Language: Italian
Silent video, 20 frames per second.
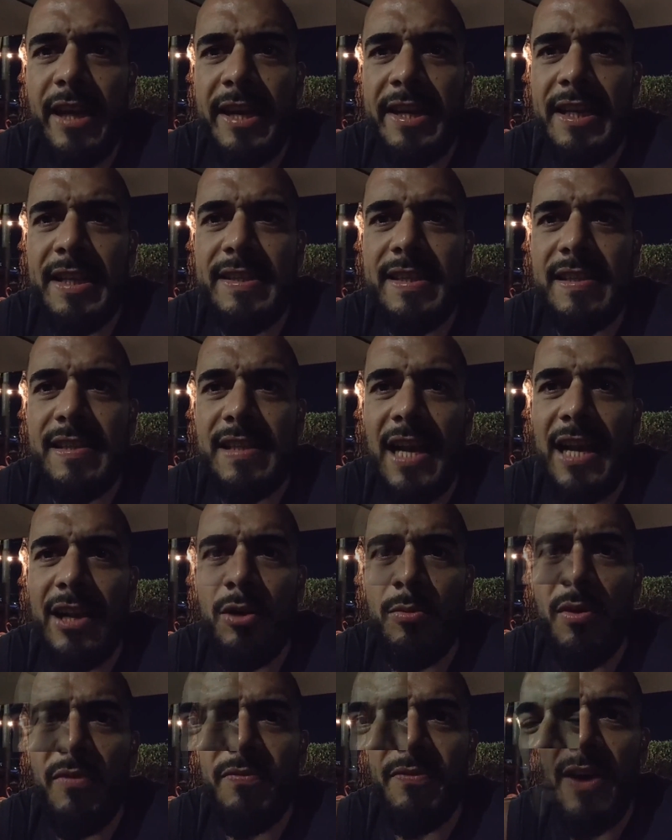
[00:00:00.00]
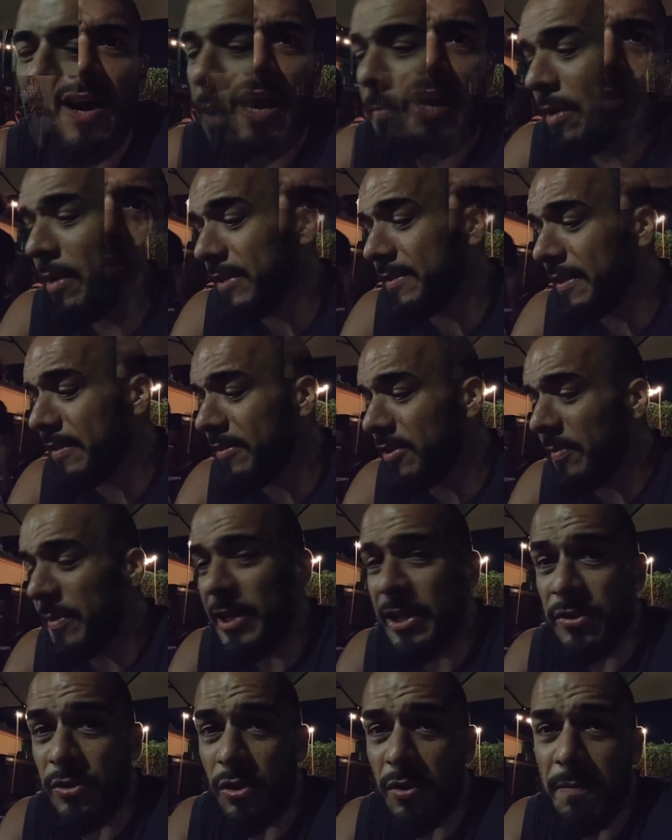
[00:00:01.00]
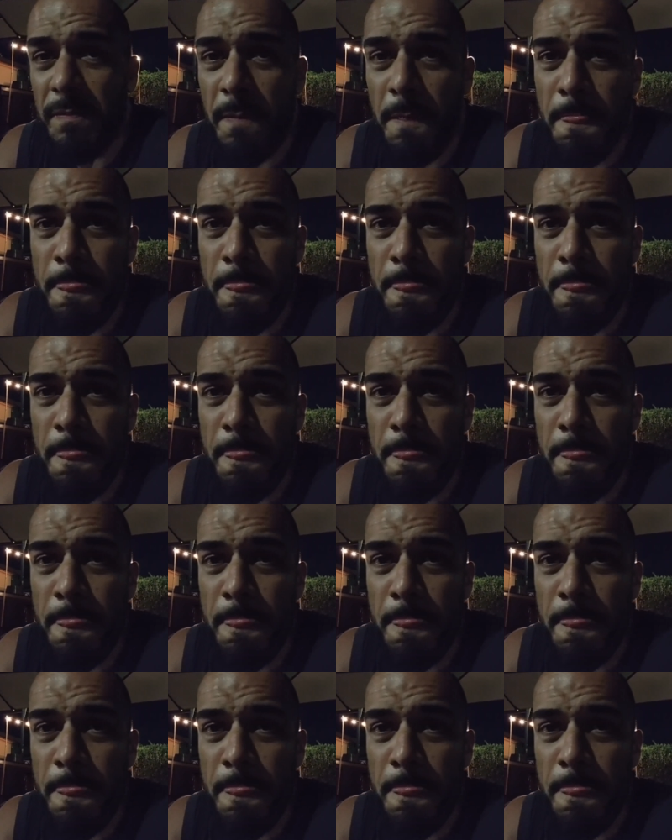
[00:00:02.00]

Tennens, slalom o fax? Vabbè, sentimento.